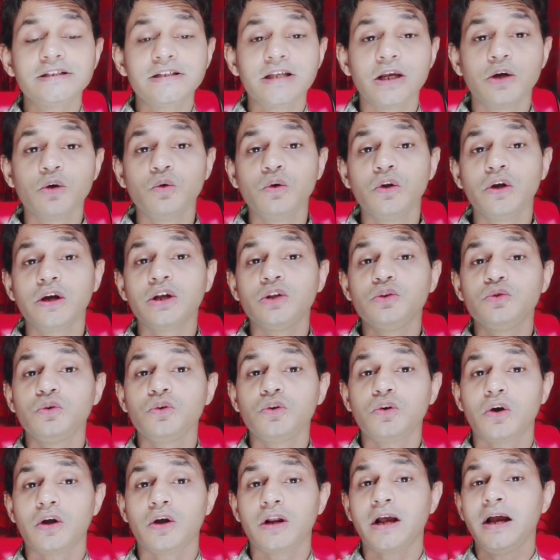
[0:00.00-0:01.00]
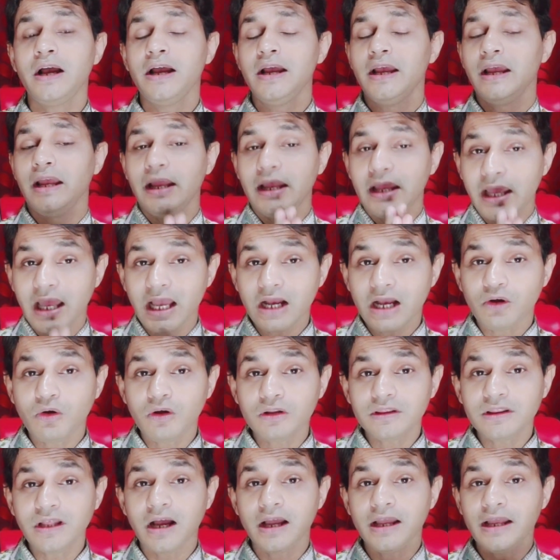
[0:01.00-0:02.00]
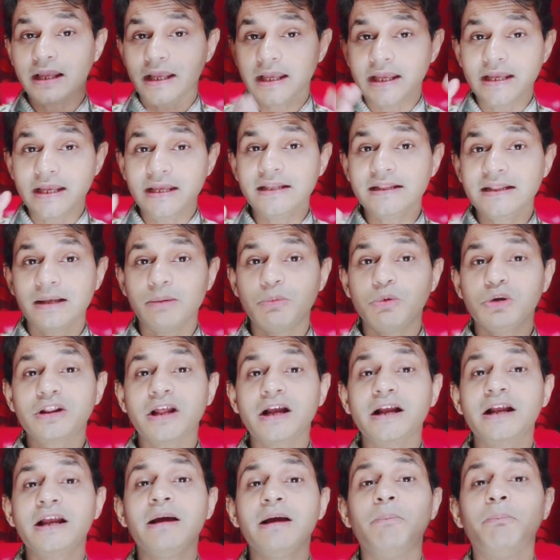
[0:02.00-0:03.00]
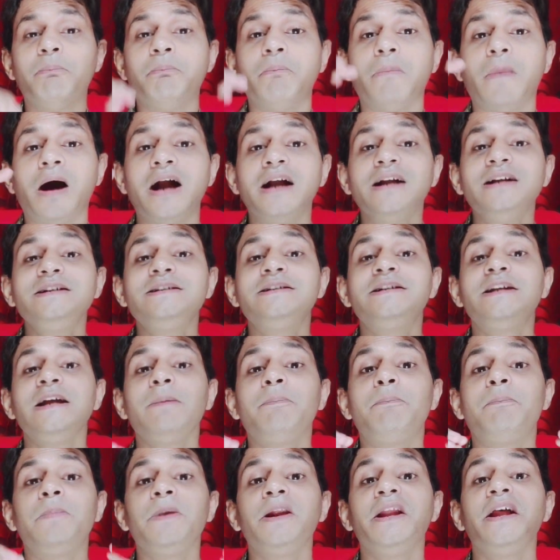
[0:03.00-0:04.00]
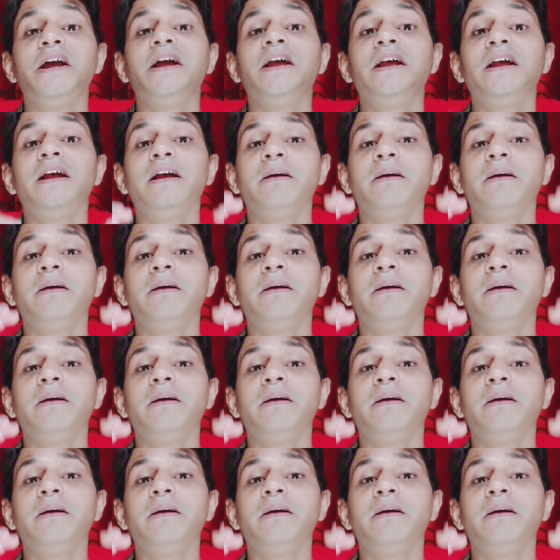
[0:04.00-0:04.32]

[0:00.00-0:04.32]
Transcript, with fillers: সেগুলোকে দূর করা এক কথায় এই দেবতাকে মাল্টিপ্লে